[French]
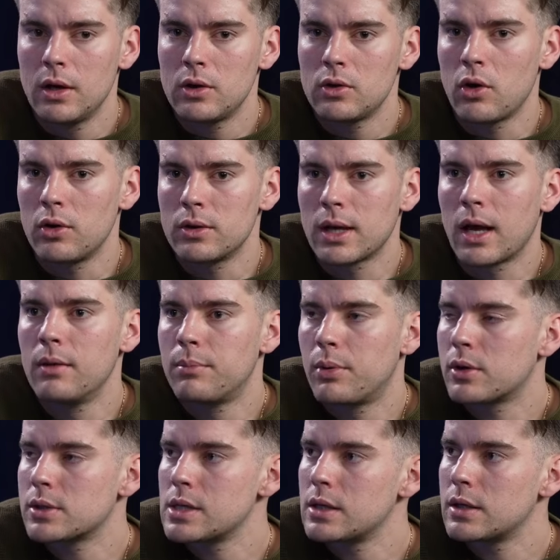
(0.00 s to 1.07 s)
tu as un
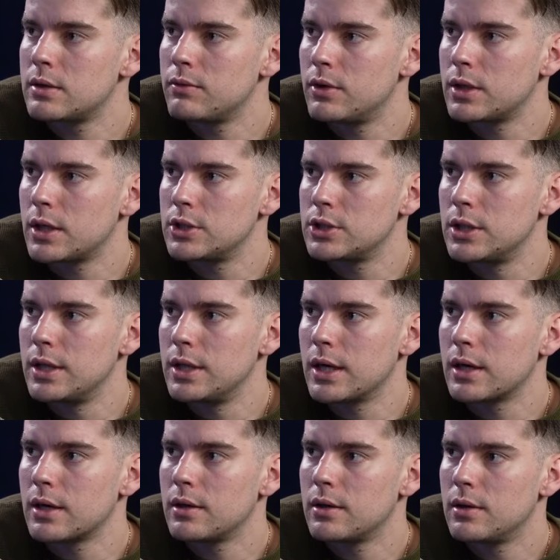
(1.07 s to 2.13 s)
30 qui va être
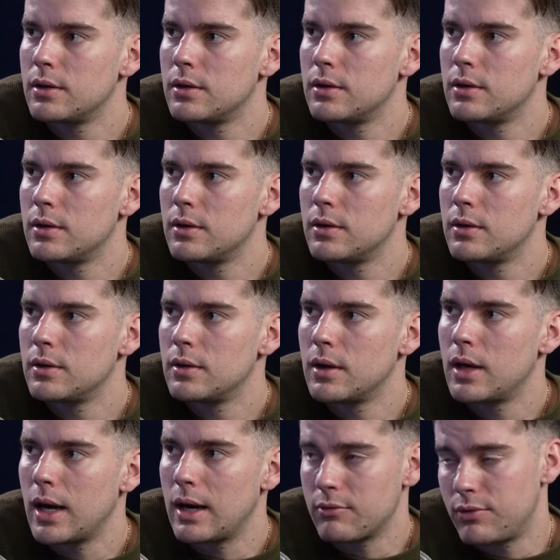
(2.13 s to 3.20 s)
généré. Exact.
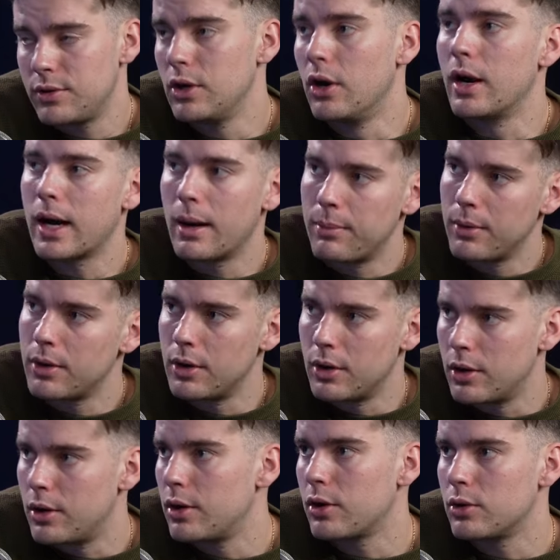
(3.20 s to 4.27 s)
Via le rapport,
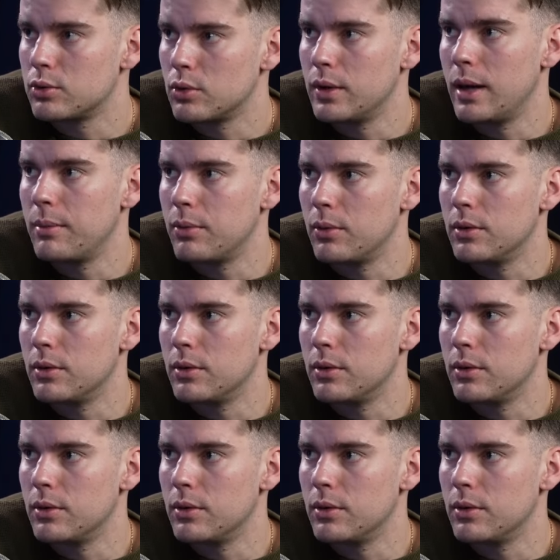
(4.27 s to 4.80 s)
le, retour d'impôt.